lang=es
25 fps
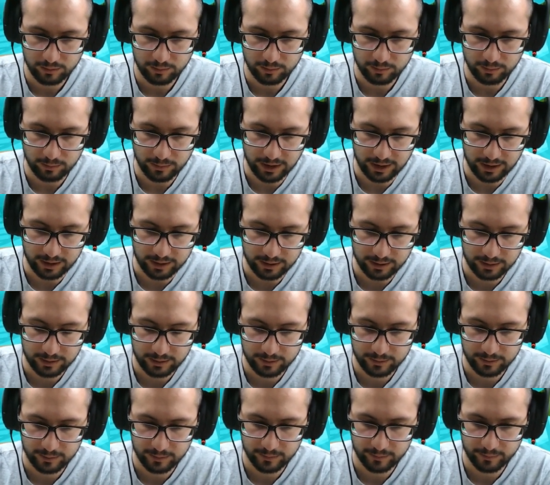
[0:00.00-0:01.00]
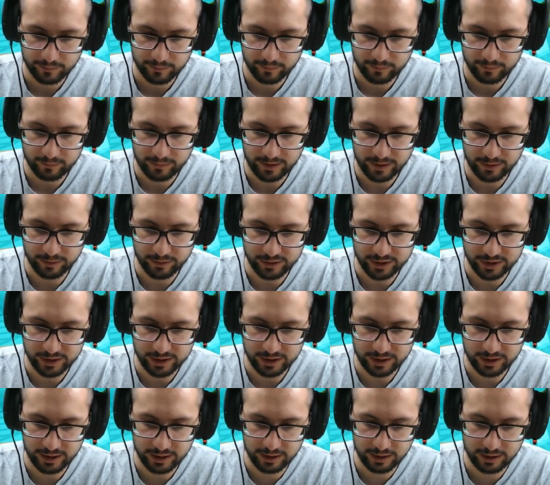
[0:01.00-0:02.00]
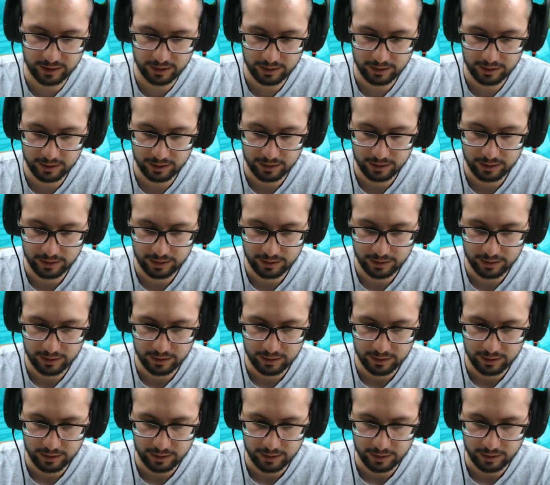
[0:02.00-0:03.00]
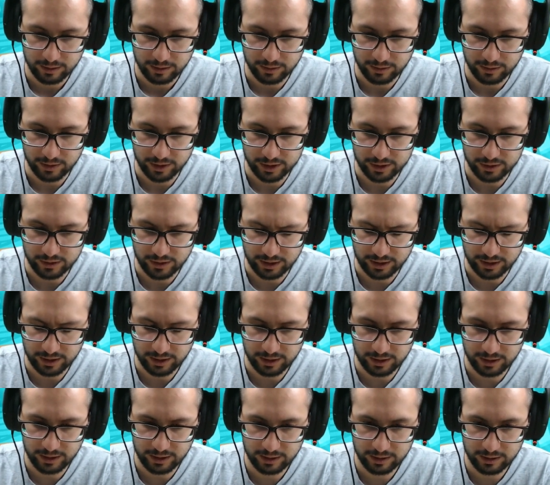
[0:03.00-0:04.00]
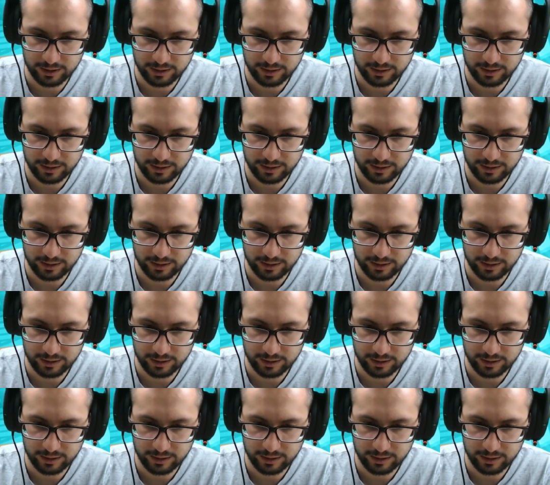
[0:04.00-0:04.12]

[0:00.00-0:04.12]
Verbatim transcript: Vale. Vamos así. Con esta aquí.